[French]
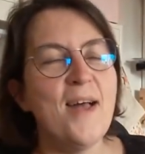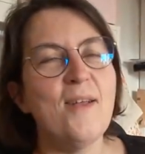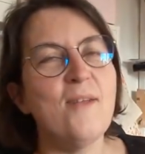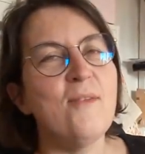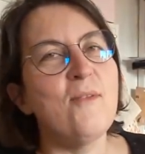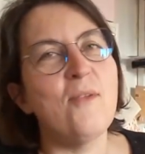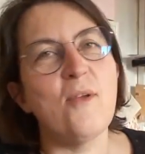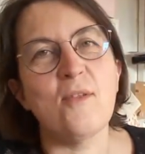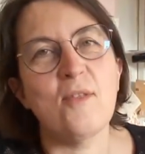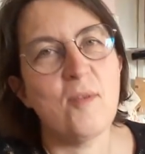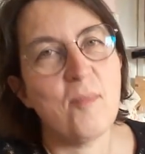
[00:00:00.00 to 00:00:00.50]

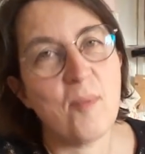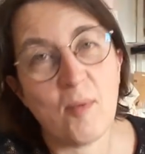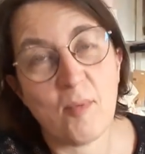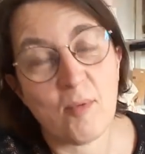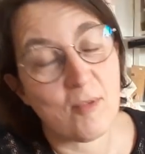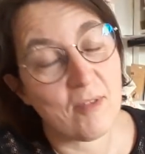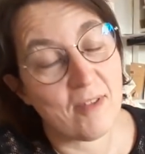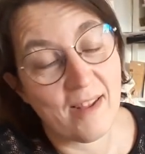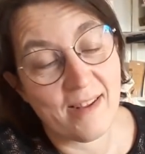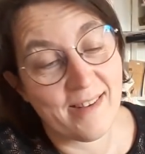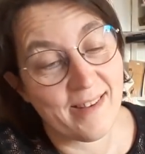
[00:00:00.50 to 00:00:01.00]
Non, c'est pas
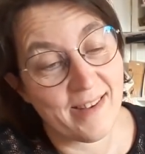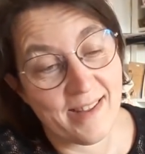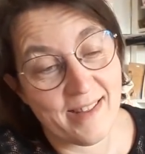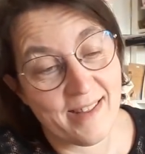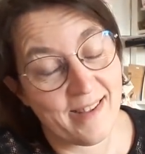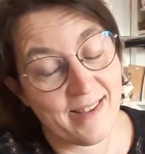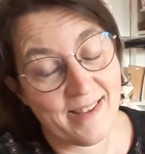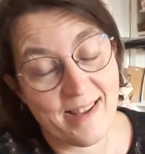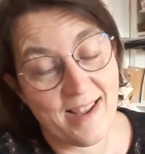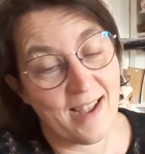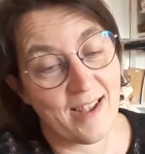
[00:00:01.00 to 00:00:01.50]
pour ça que
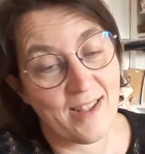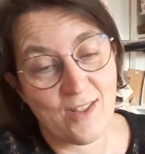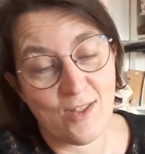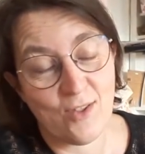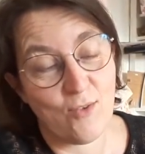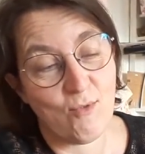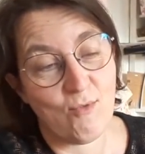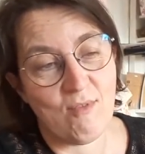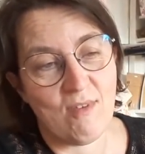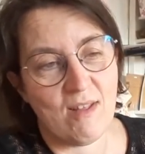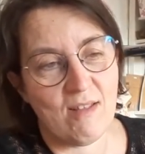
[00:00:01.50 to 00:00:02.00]
j'étais chez
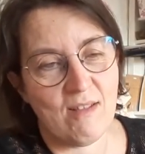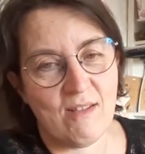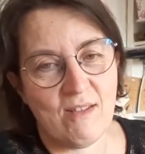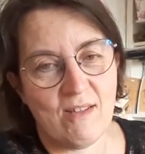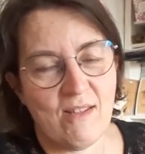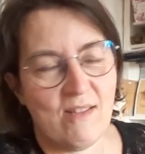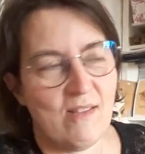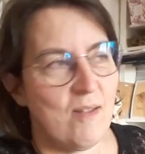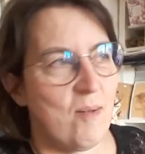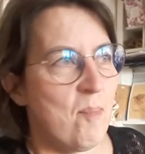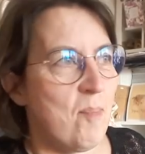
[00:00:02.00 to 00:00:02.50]
Action. Non,
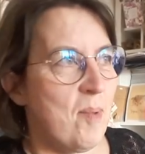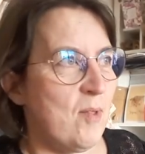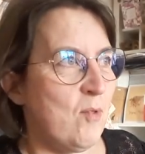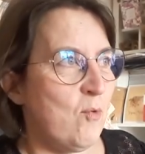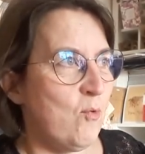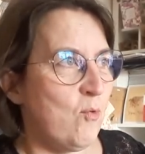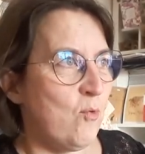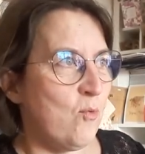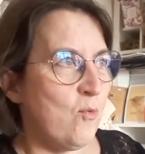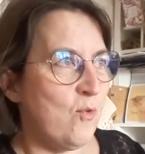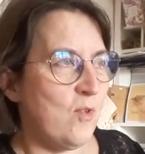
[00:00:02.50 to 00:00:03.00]
non, non, pas
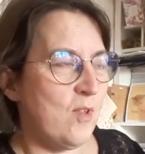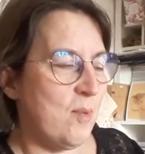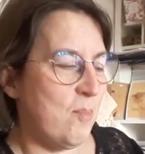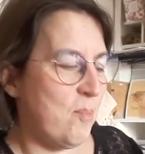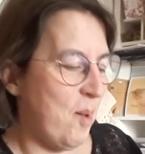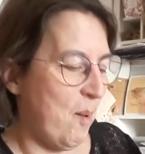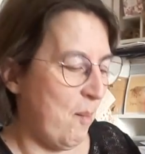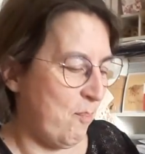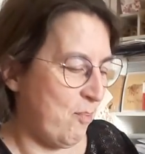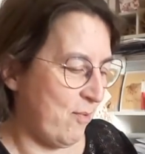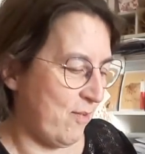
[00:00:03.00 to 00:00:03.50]
du tout. C'est
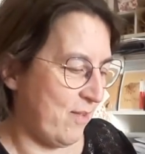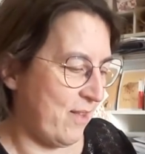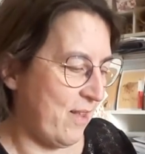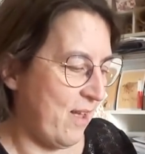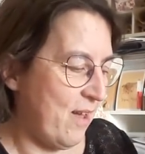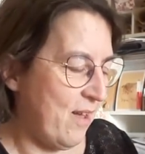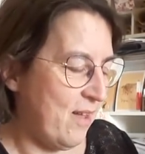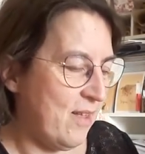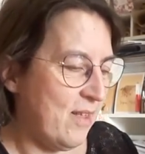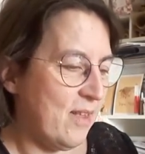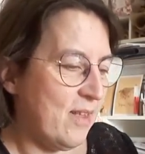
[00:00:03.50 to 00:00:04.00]
pas pour
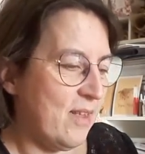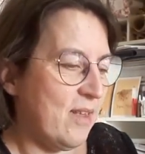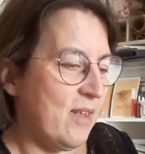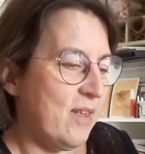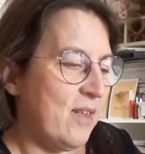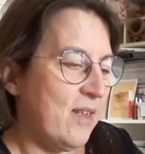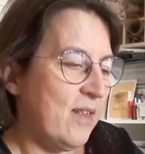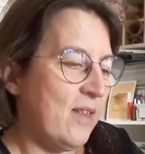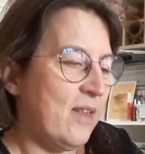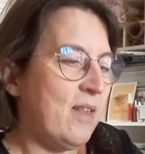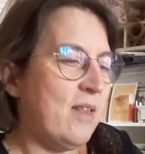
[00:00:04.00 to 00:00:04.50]
ça.
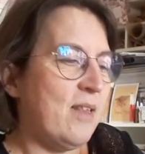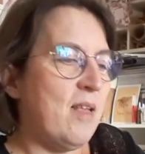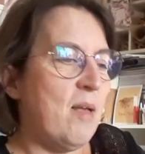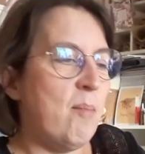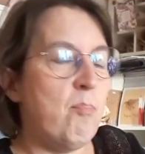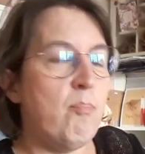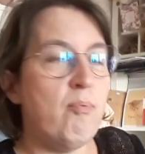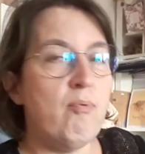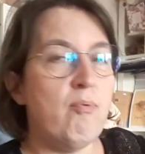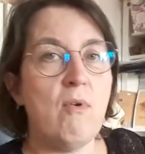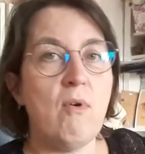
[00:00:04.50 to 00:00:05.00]
C'est
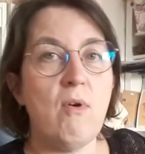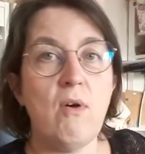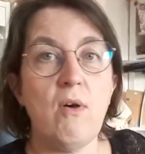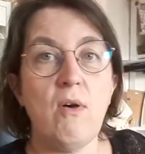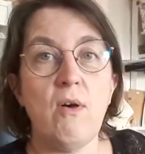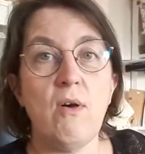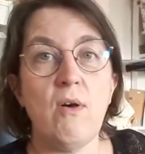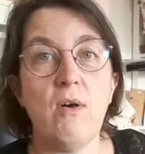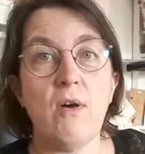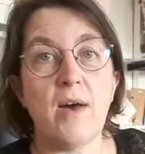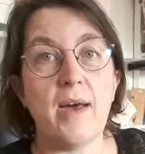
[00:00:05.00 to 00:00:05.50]
pour
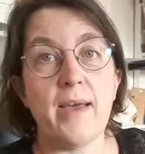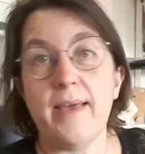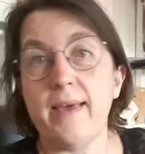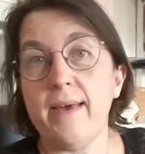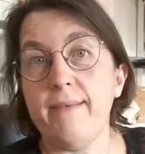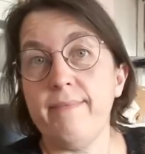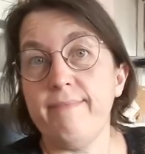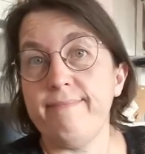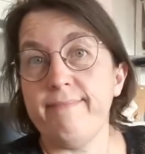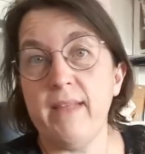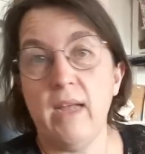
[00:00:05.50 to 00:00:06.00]
euh,
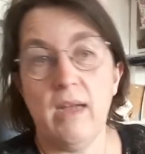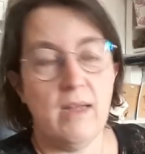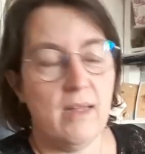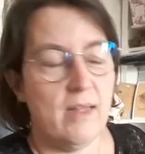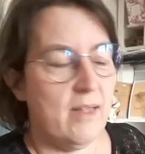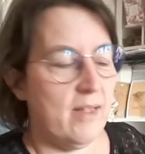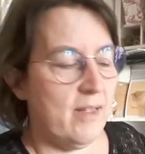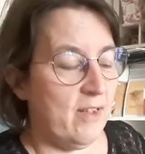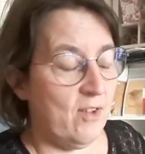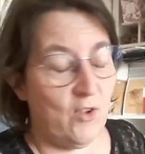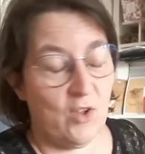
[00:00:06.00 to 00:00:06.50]
rien.
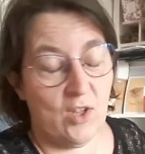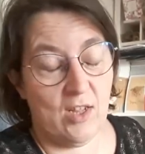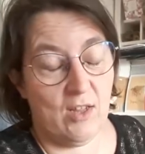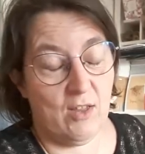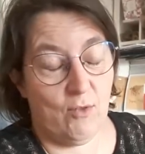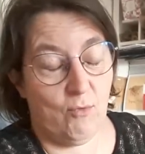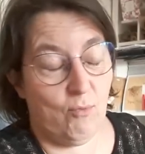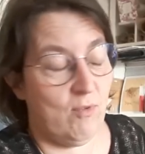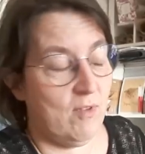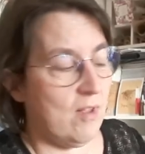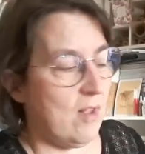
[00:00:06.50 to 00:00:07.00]
Je
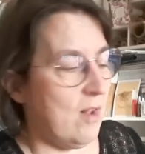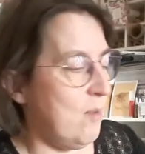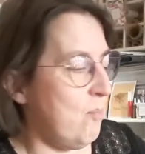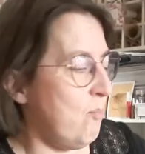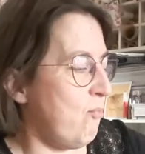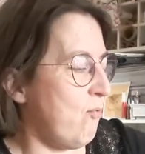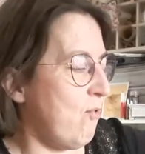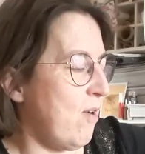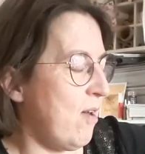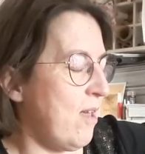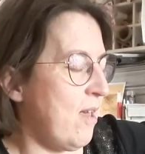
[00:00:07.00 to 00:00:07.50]
suis
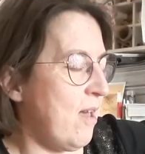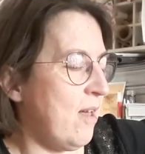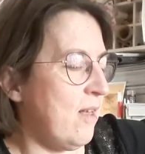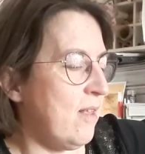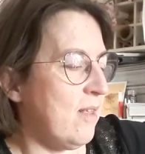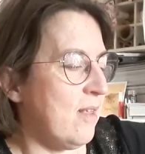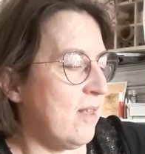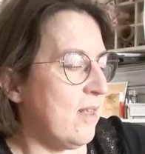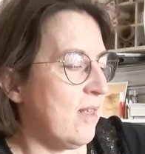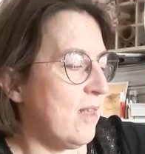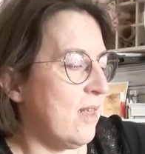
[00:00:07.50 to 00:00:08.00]
pour rien.
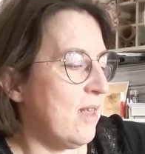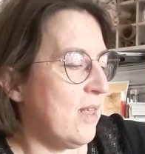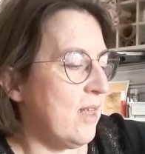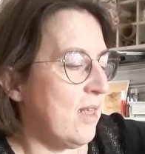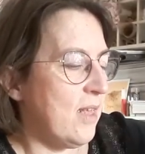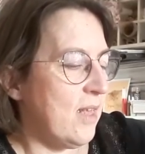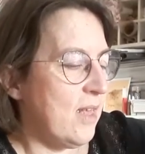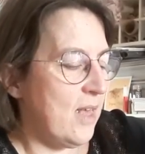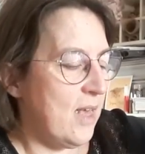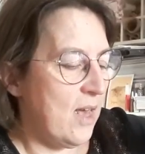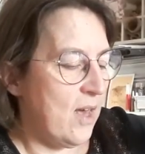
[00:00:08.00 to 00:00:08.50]

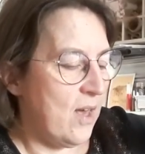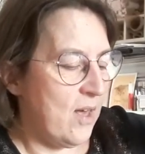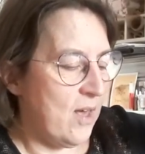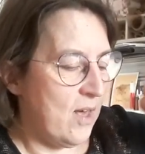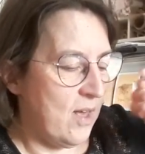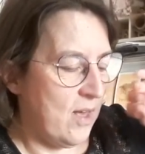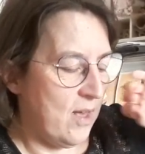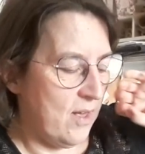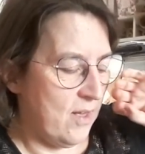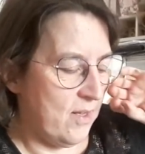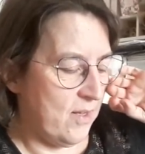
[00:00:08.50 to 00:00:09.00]

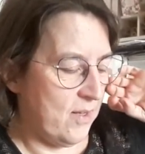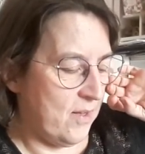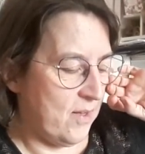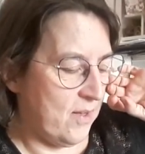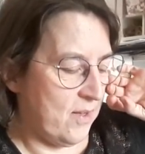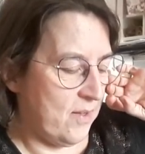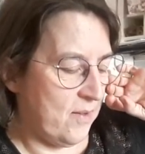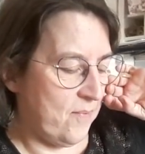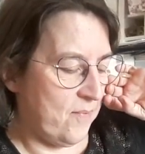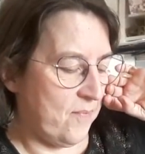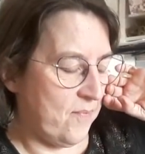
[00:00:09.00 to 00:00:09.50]

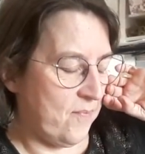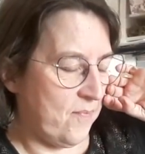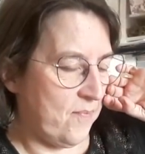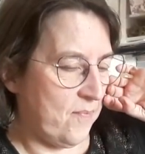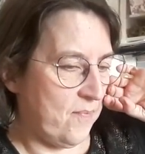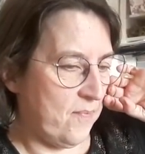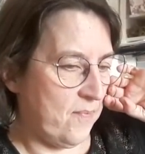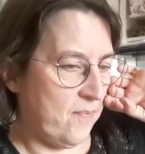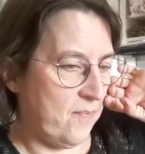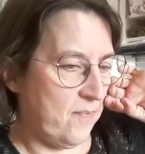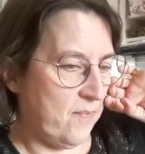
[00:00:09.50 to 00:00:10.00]
Euh,
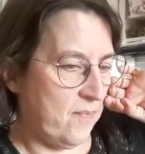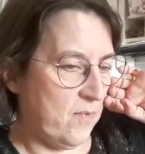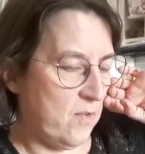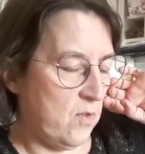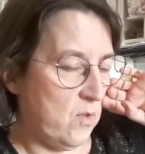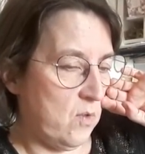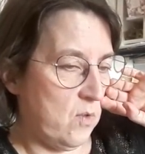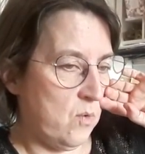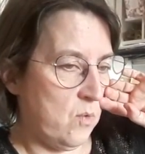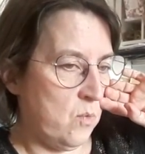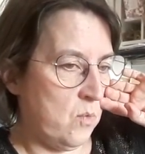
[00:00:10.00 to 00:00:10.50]

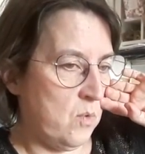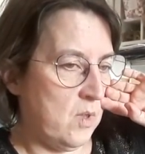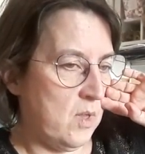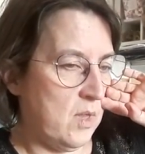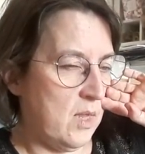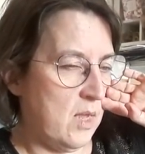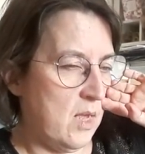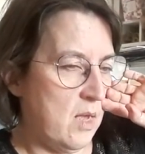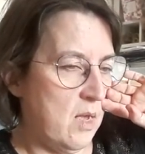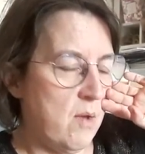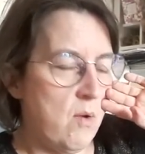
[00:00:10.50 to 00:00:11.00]
on
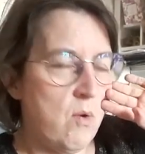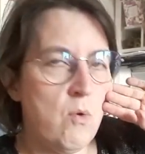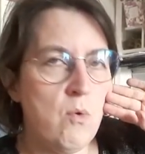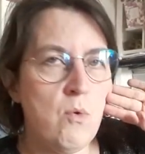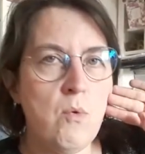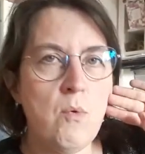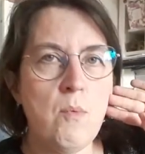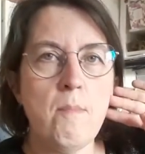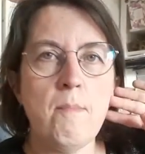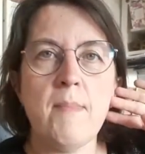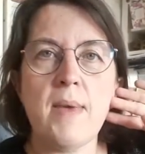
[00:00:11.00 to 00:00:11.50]
est
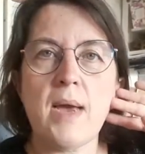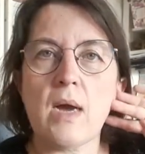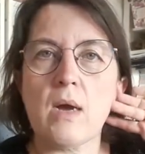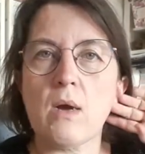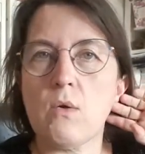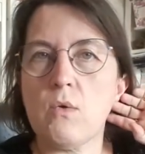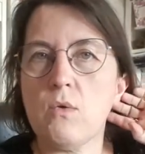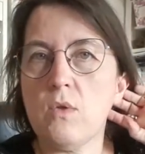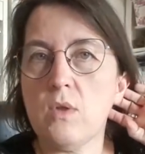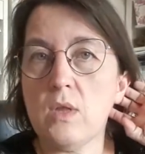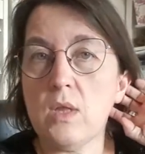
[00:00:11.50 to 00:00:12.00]
le
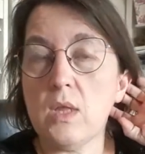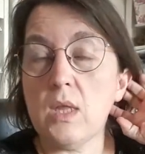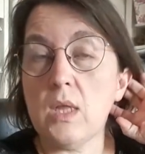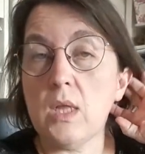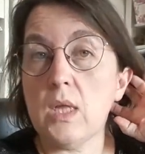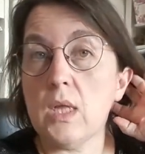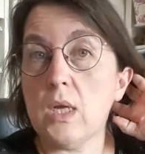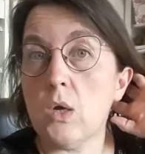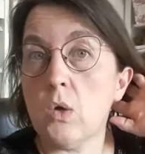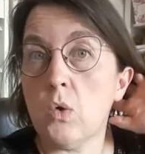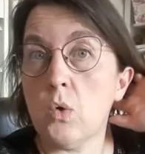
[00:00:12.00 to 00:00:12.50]

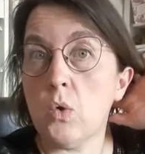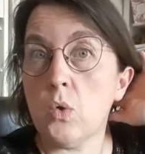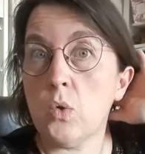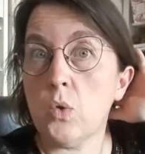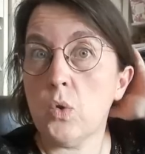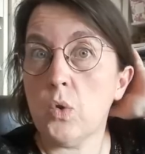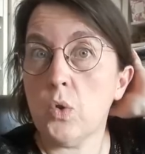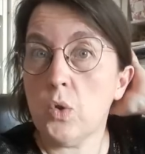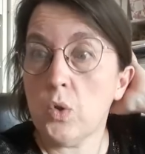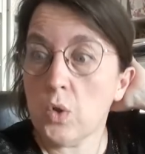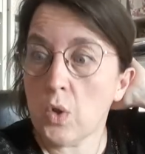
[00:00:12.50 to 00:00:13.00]
mercredi
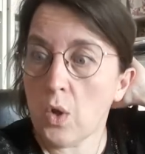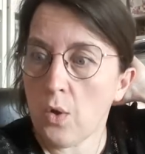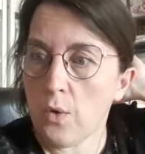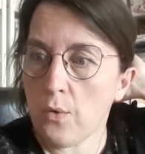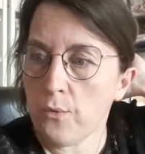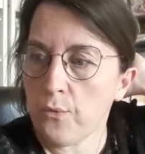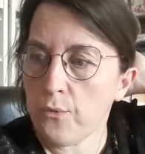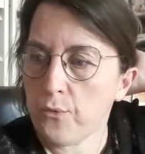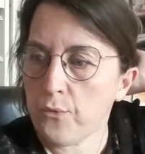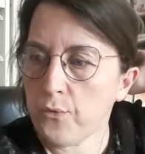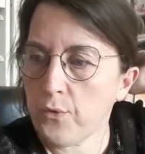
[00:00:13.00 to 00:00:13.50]

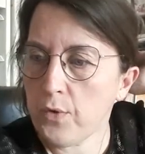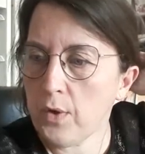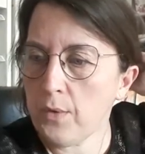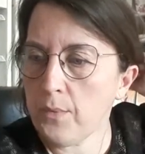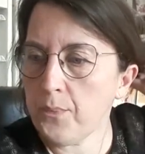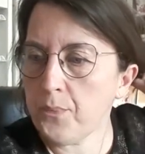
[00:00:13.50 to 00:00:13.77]
9.